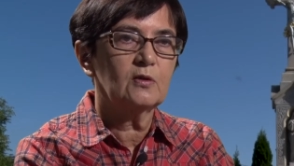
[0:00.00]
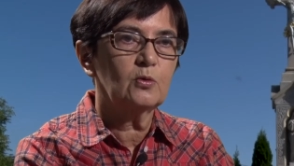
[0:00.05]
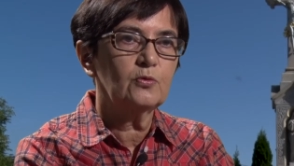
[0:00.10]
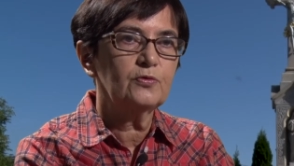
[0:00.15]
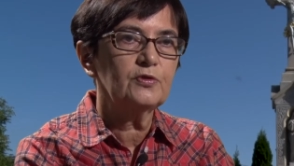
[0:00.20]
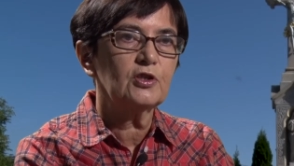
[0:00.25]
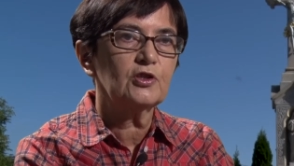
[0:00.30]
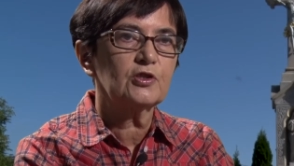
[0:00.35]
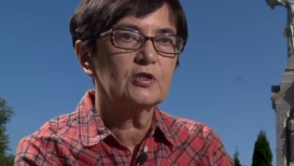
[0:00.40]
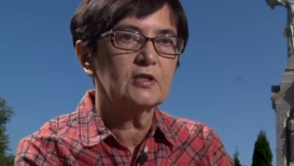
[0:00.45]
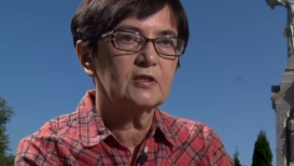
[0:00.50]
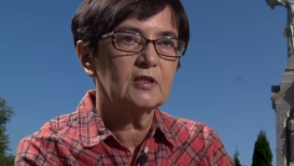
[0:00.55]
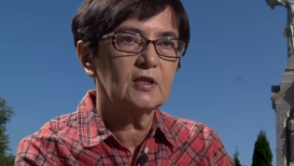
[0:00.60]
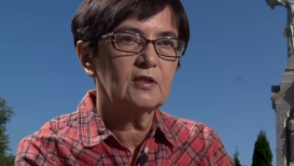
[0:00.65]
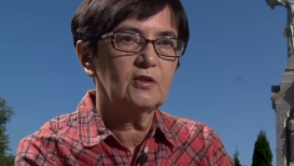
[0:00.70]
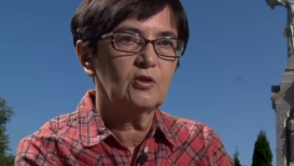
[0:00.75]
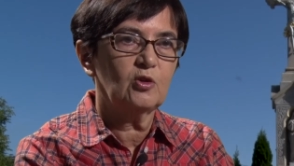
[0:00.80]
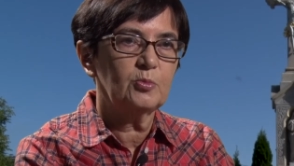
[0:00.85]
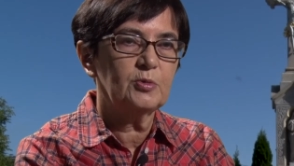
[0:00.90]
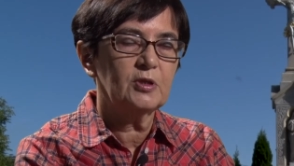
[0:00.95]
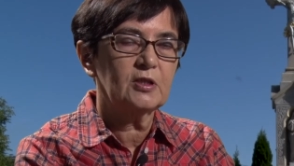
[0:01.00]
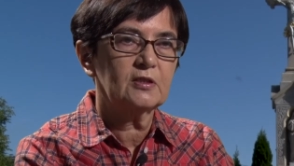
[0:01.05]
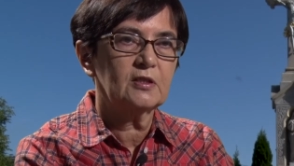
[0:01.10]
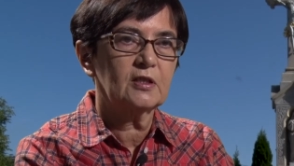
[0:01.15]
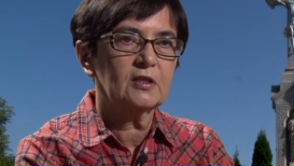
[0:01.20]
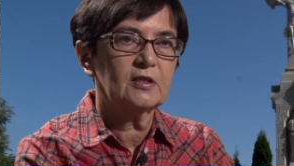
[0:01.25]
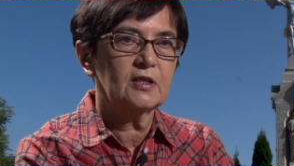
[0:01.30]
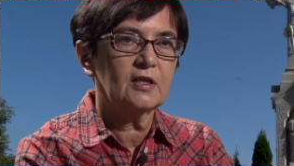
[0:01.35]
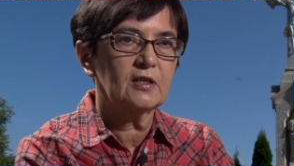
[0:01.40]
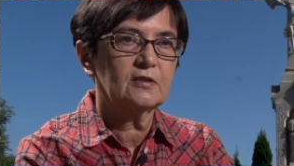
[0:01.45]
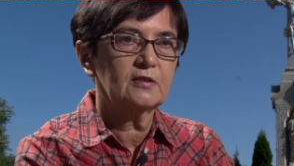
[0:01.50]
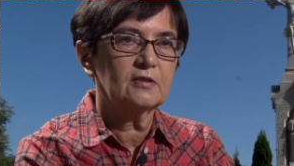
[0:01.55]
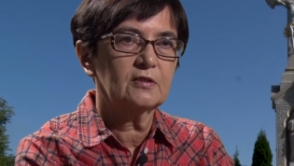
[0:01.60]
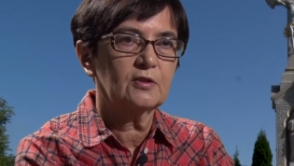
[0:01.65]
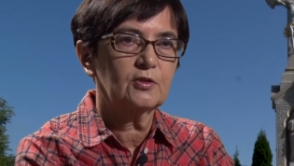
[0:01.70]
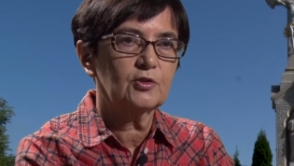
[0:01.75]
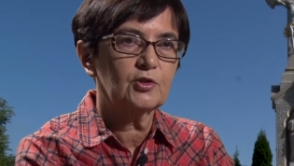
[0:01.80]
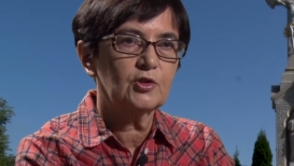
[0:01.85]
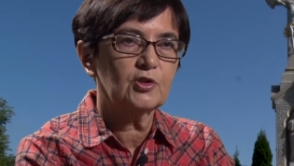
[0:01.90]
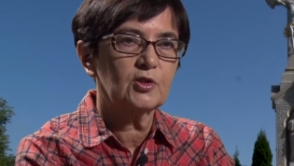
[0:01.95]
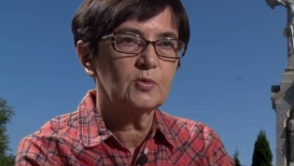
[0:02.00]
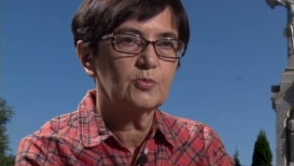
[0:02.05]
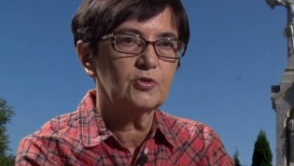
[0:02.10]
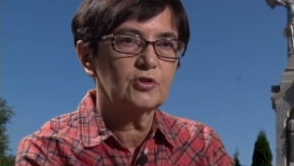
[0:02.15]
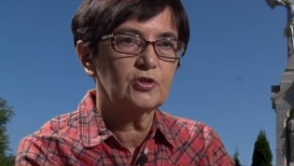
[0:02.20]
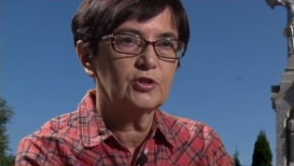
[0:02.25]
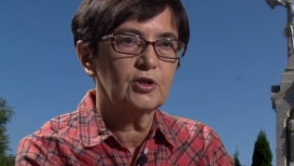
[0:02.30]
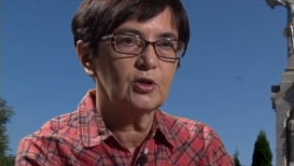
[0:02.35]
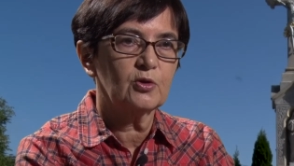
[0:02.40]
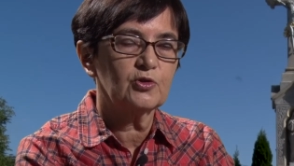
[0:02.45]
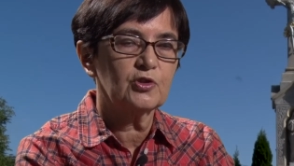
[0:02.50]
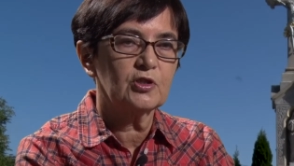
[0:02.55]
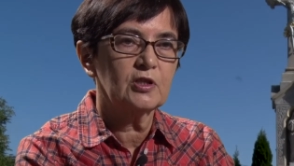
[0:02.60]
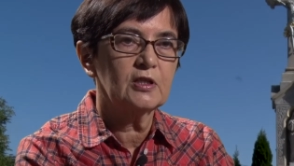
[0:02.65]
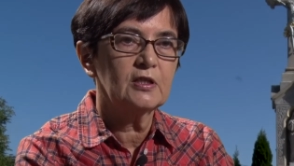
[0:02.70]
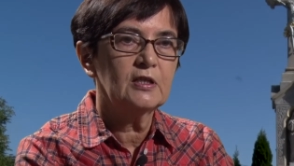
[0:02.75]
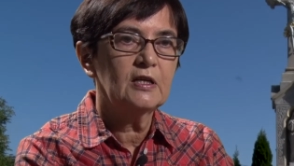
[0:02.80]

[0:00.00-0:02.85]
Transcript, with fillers: również na takich obiektach jak krzyże przydrożne.